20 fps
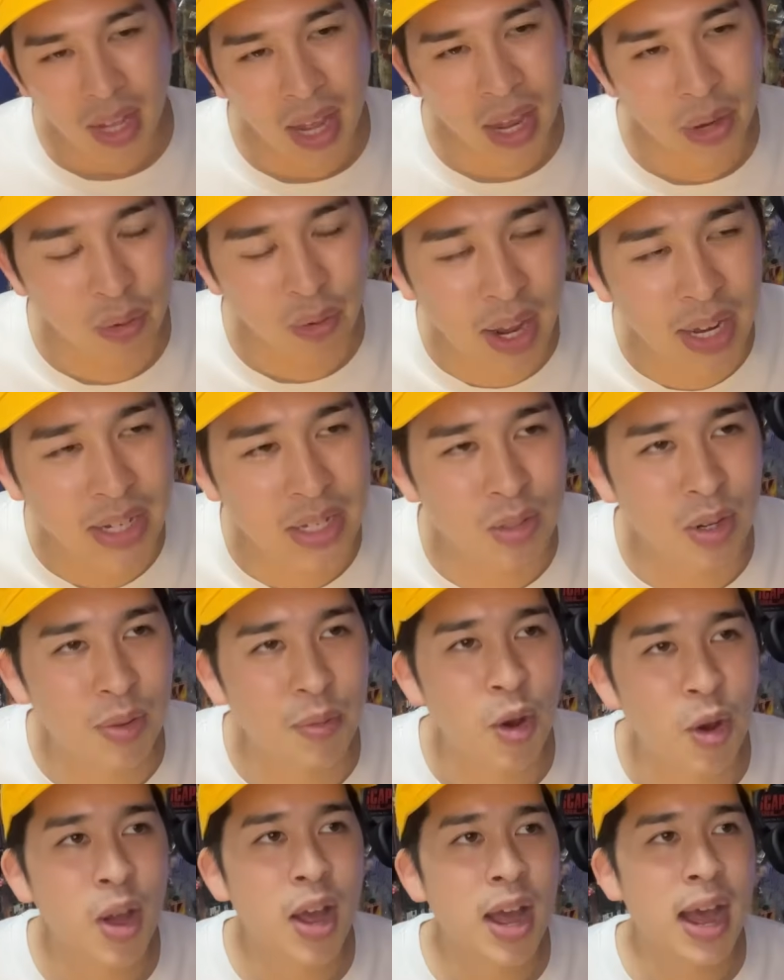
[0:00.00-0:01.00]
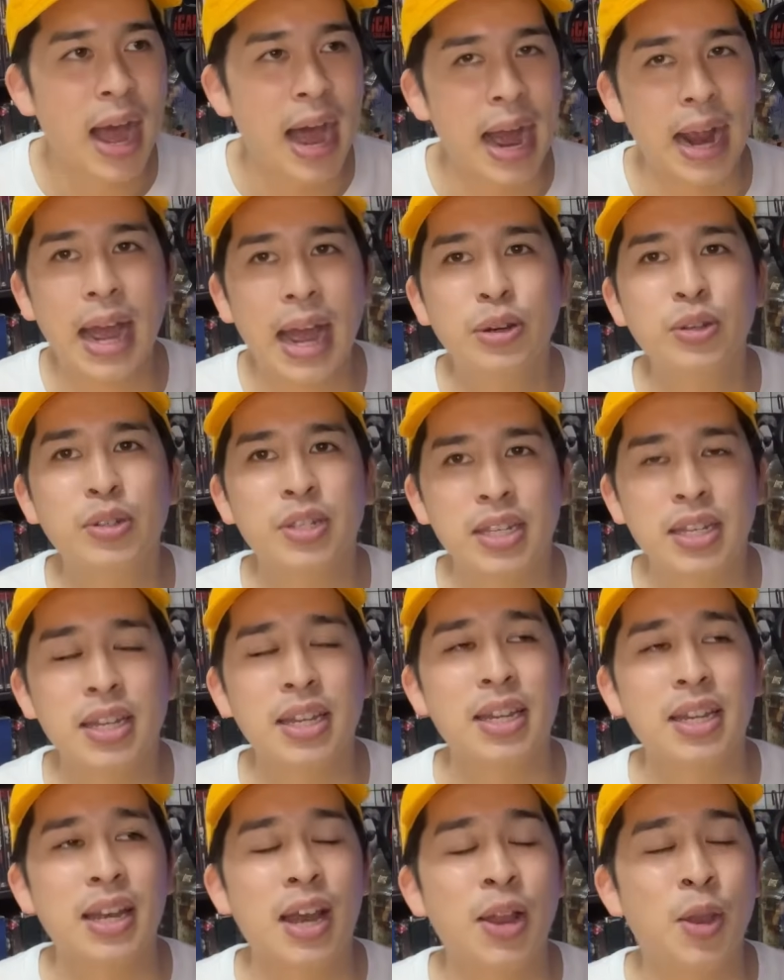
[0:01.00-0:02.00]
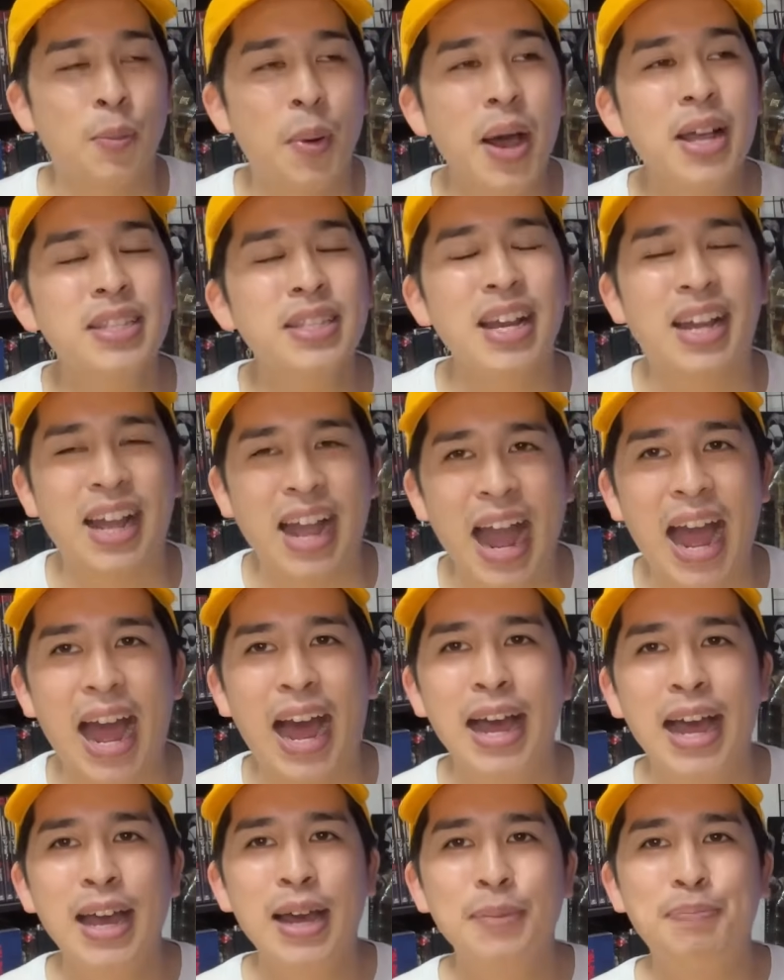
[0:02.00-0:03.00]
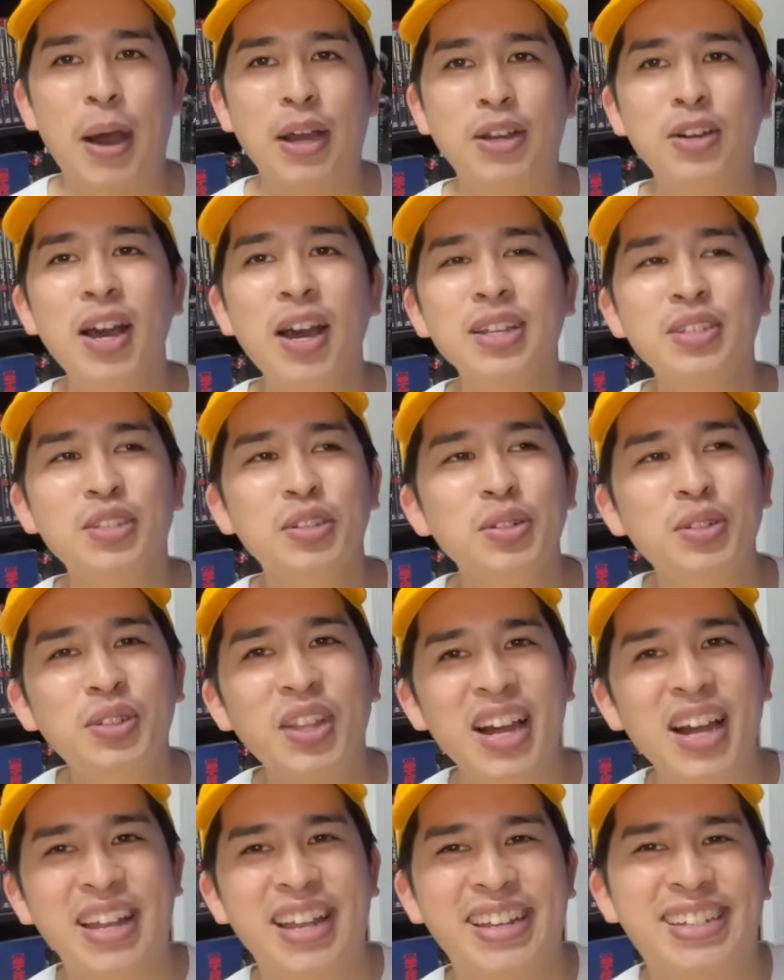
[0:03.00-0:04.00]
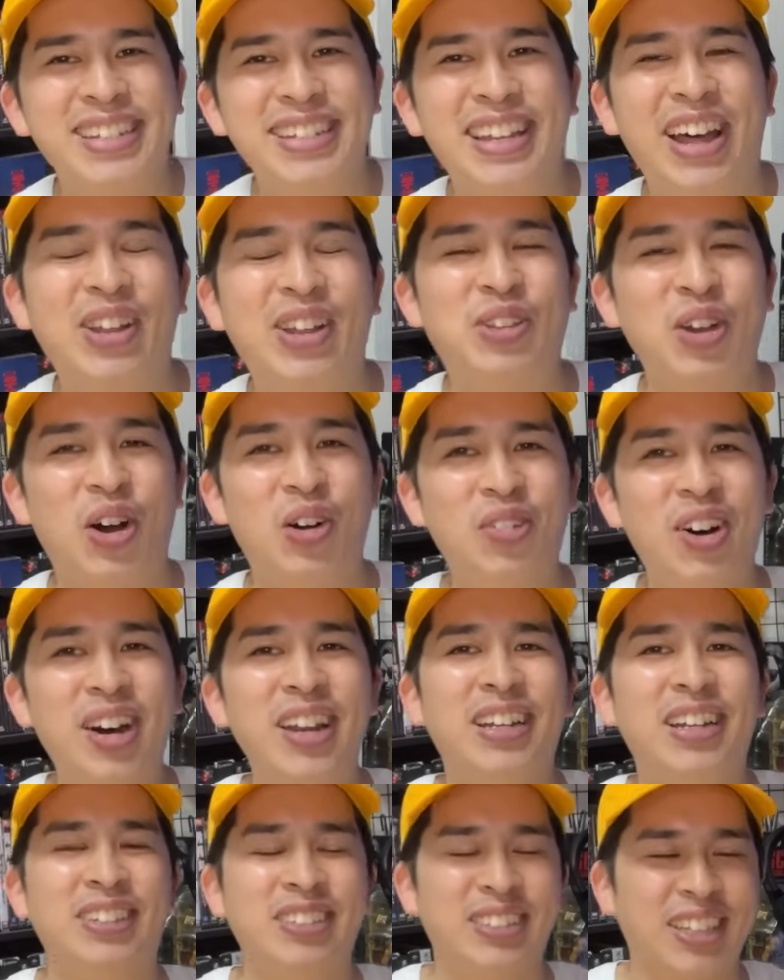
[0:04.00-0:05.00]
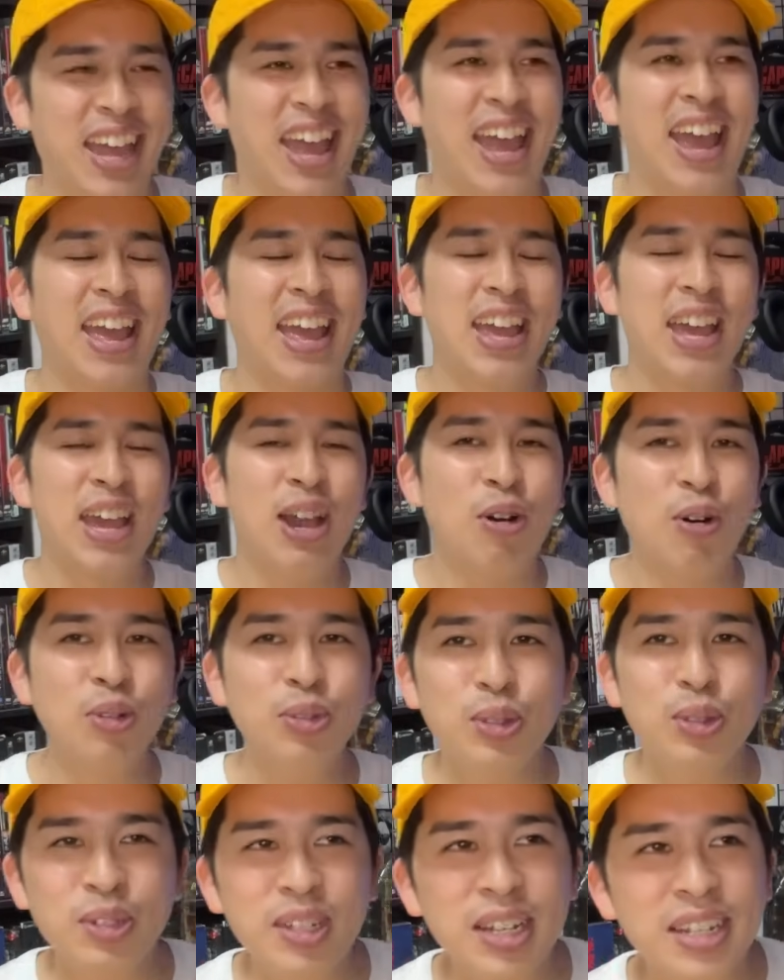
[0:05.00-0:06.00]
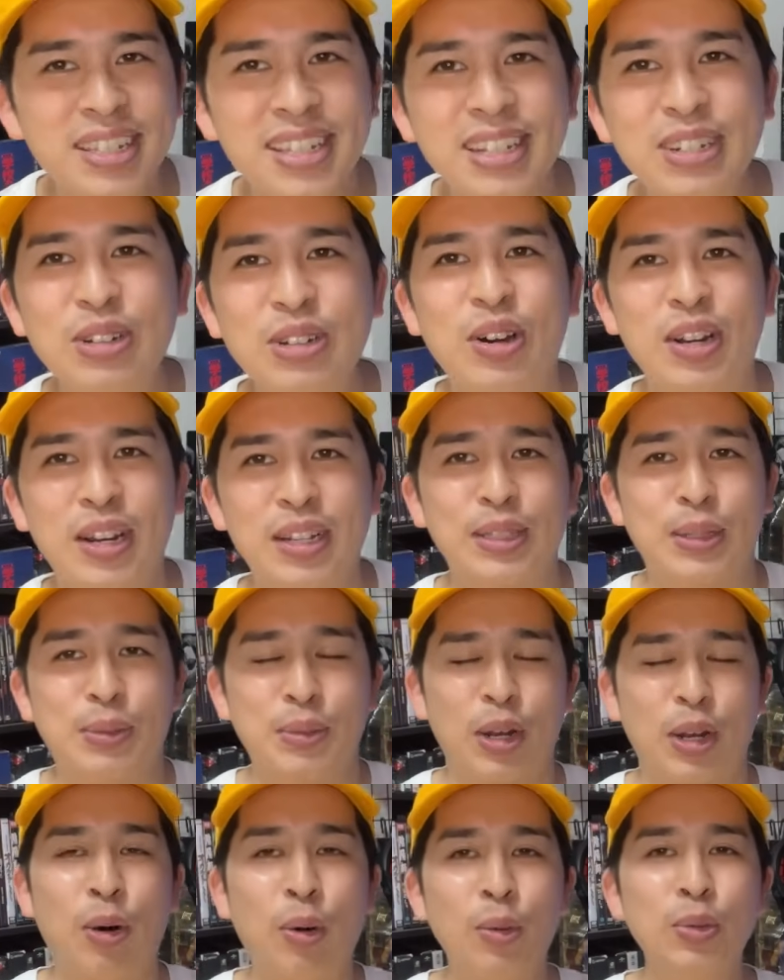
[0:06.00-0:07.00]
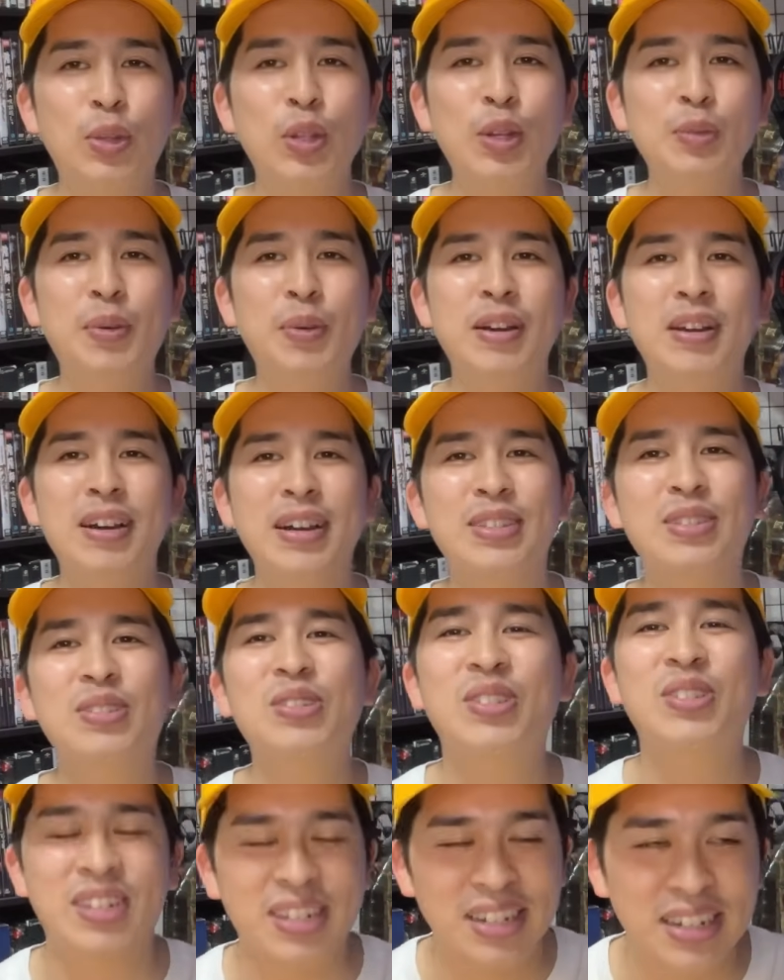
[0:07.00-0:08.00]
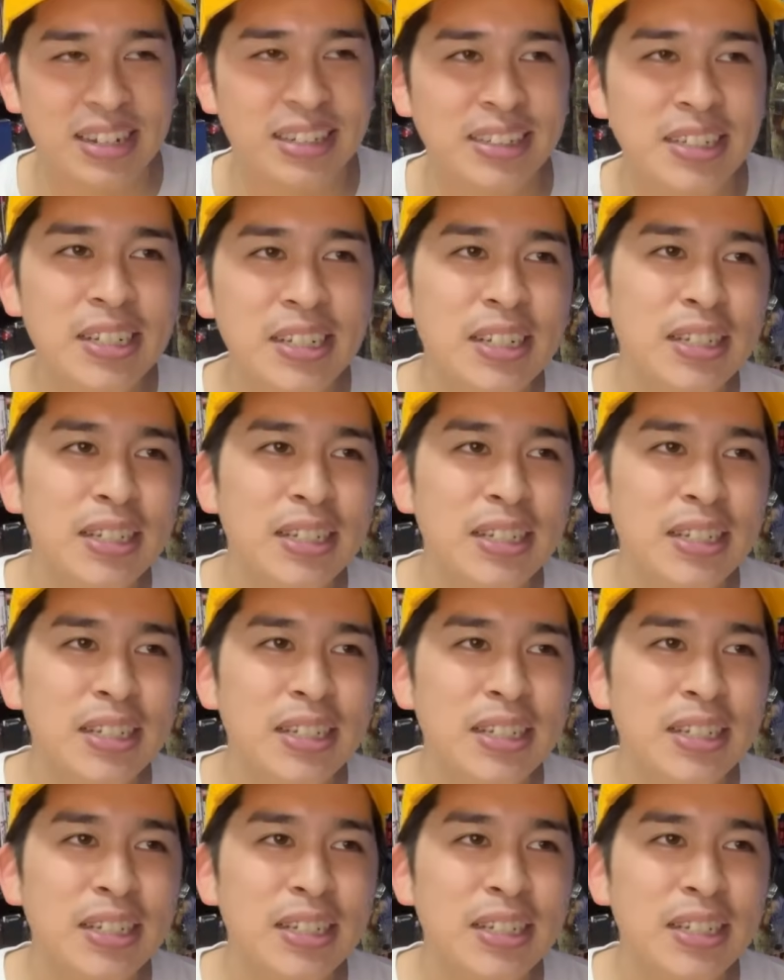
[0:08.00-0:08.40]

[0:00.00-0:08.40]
あの感じとかも上がるし、あの、まさか爆破するって話になるとは思わなくて、本当にやっちゃうのかなって思ったら本当に爆破するし、